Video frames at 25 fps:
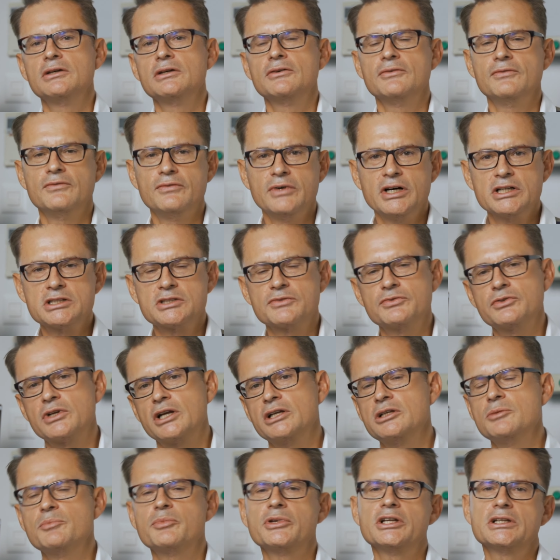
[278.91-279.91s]
was für
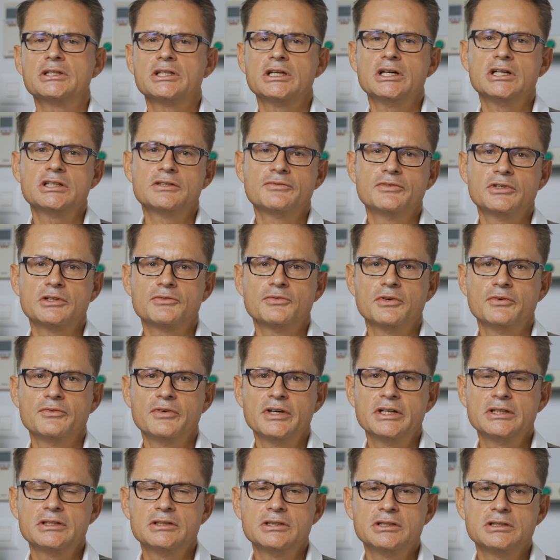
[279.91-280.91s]
ein Implantat wird
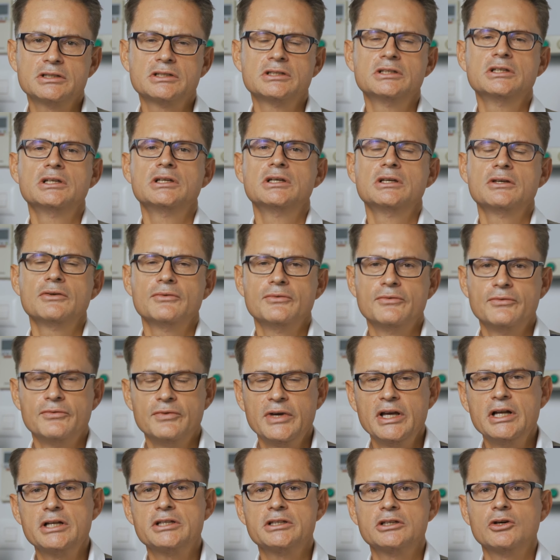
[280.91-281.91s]
verwendet,
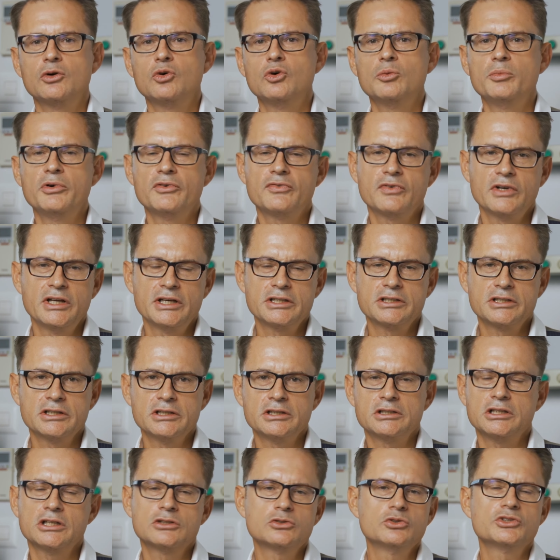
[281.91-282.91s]
welche Oberfläche,
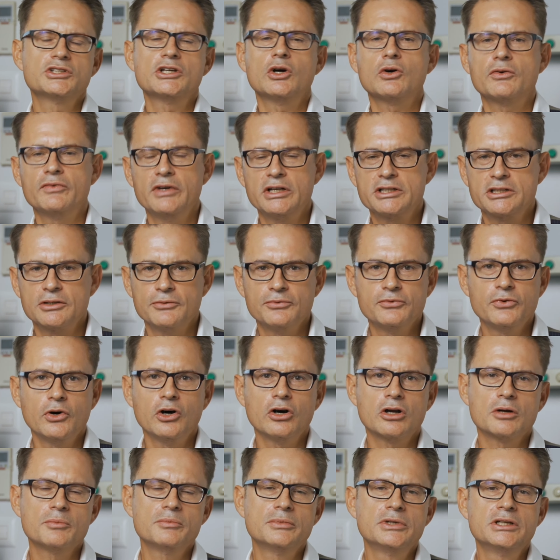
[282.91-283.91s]
natürlich auch welche
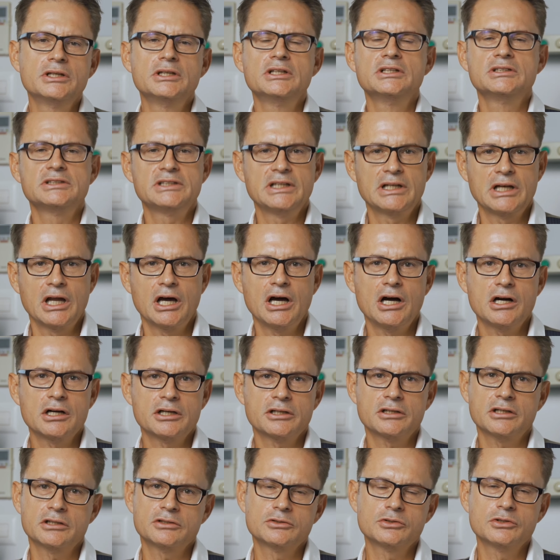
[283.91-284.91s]
Form, die
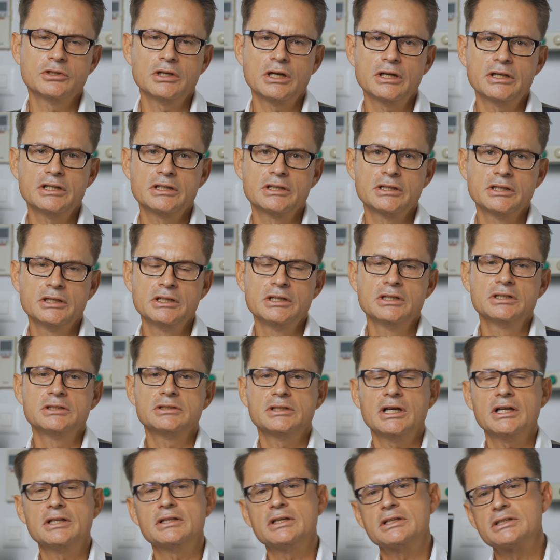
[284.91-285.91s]
Lage natürlich,
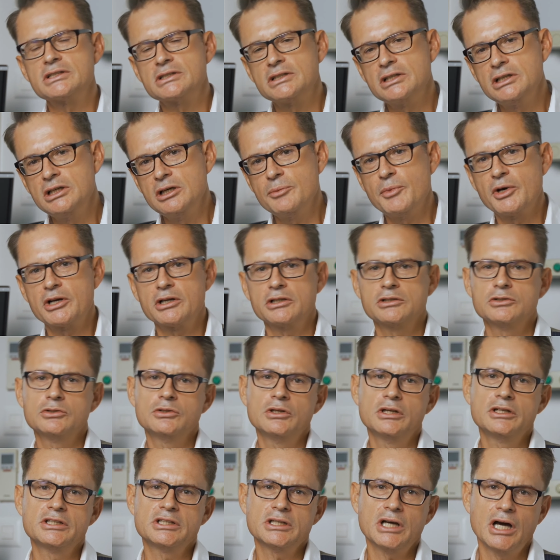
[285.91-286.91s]
dann das Thema
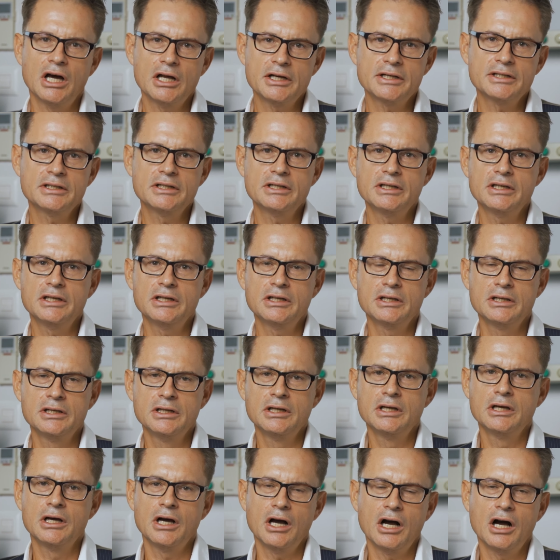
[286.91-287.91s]
natürlich angehen,
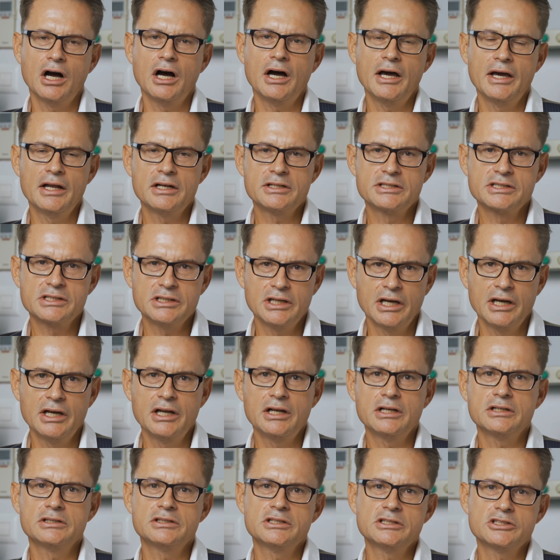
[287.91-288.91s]

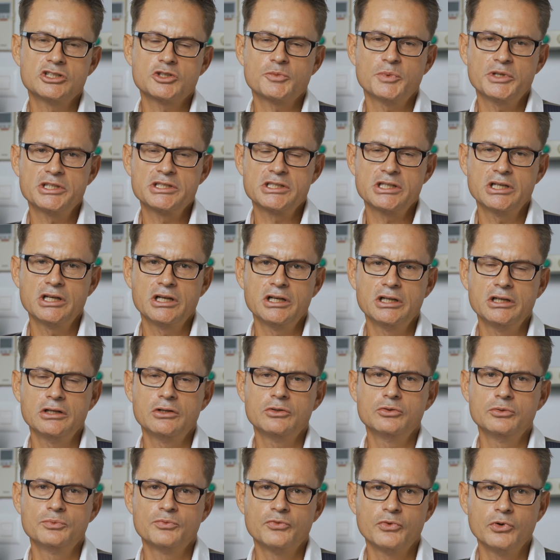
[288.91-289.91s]
ALCL, diese spezielle
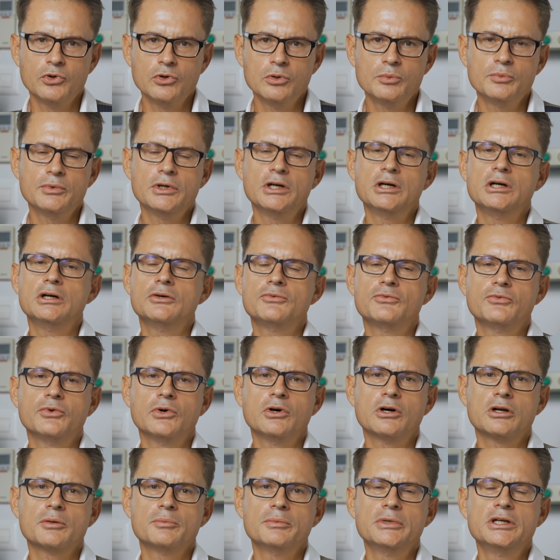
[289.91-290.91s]

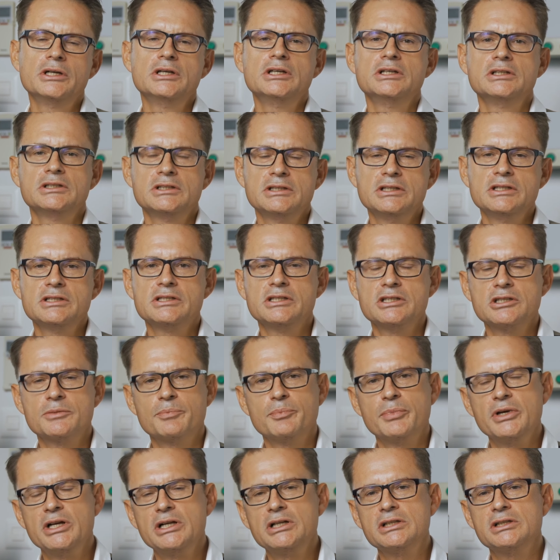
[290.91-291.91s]
Lymphomform, die sich
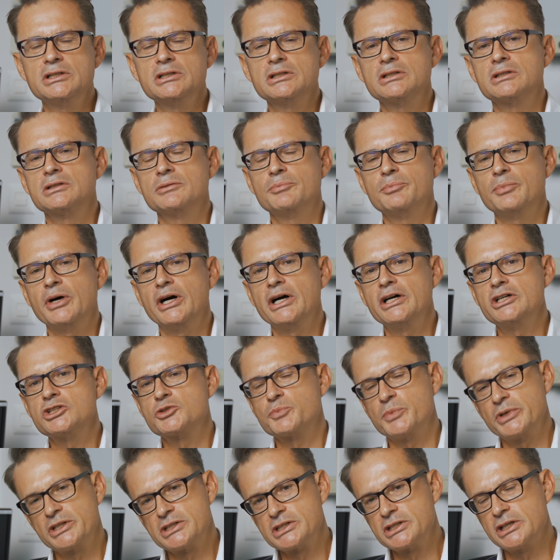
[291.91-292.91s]
bildet bei
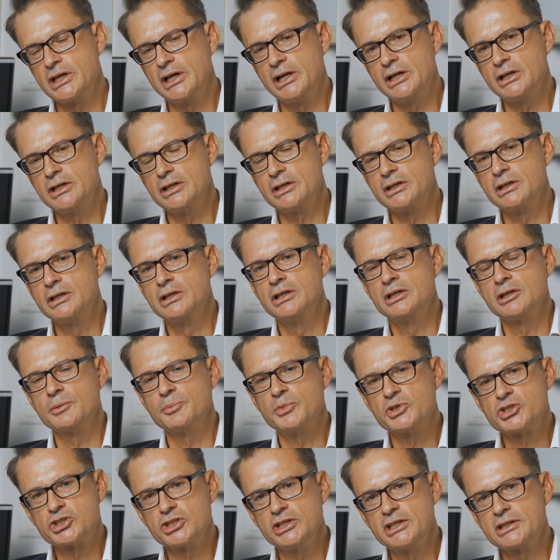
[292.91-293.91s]
speziellen
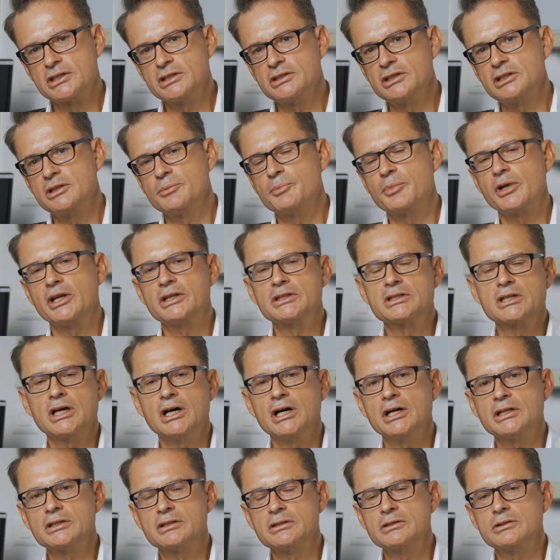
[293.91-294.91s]
beschichteten
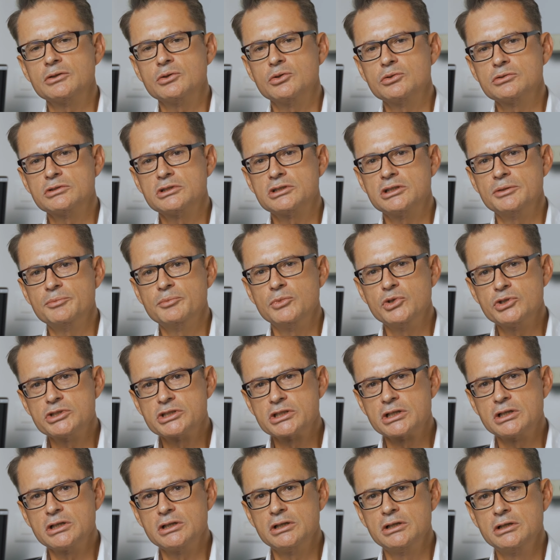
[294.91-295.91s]
Implantaten unter dem
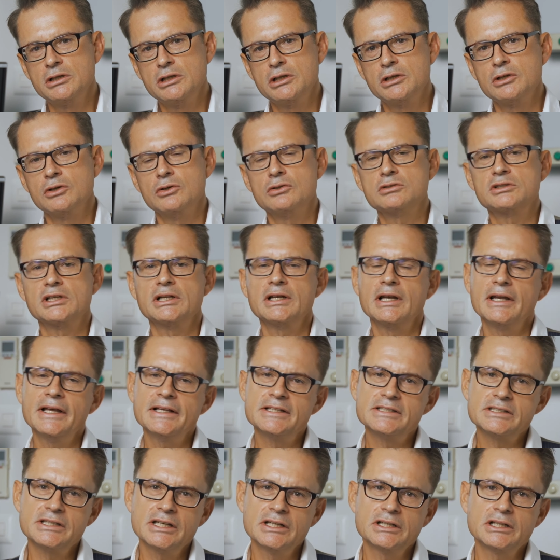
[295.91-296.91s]
Muskel und dann
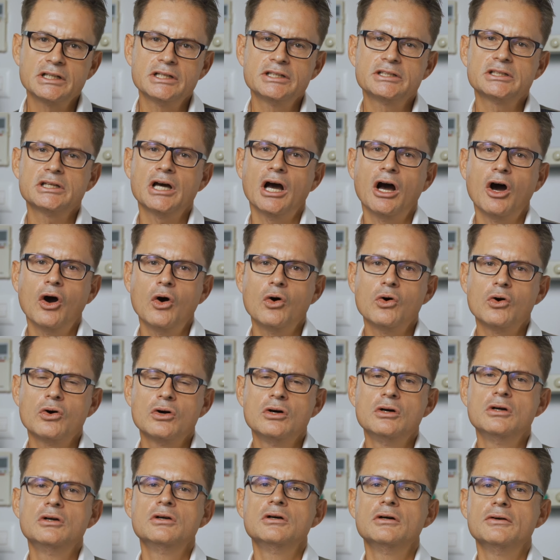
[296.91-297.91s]
letztendlich auch
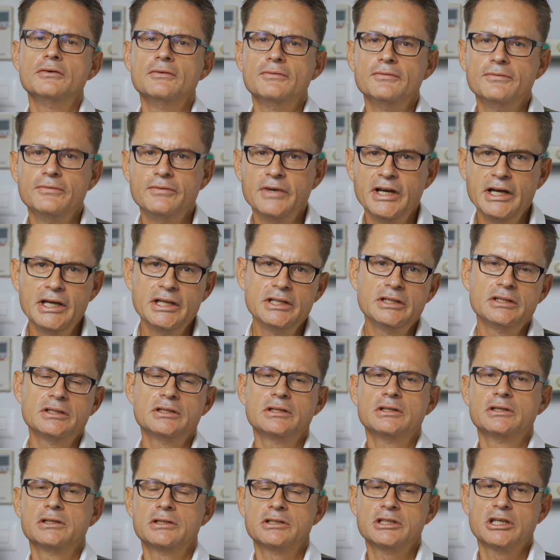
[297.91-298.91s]

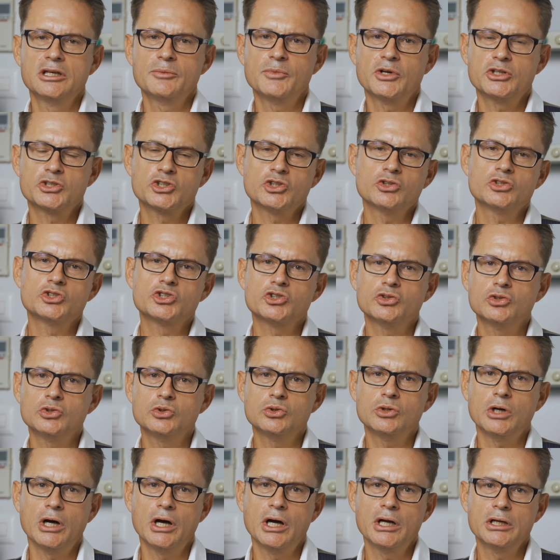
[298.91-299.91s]
wenn jemand schon,
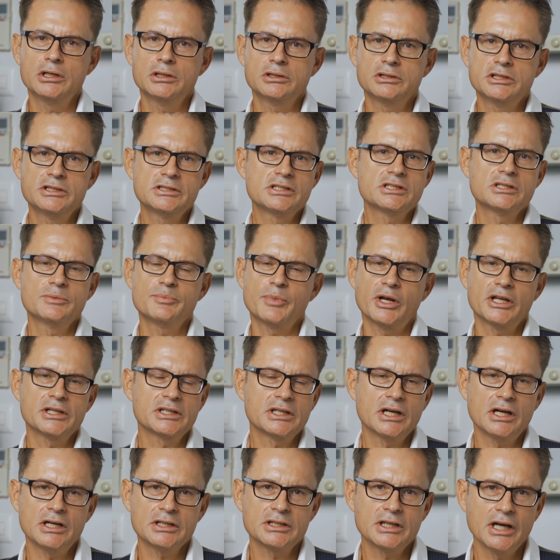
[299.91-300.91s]
schon äh, dieses
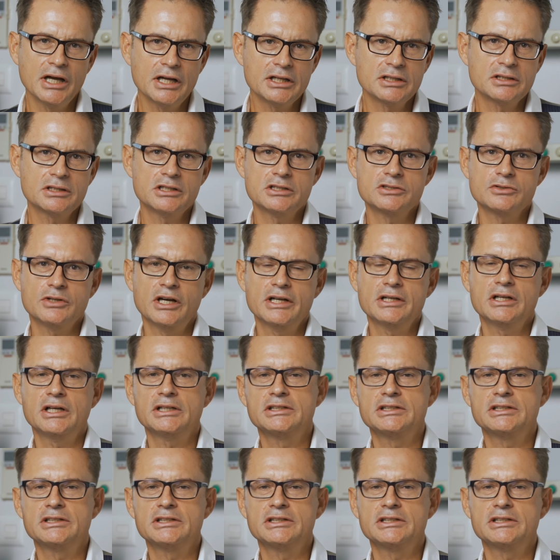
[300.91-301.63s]
Implantat hat, also ein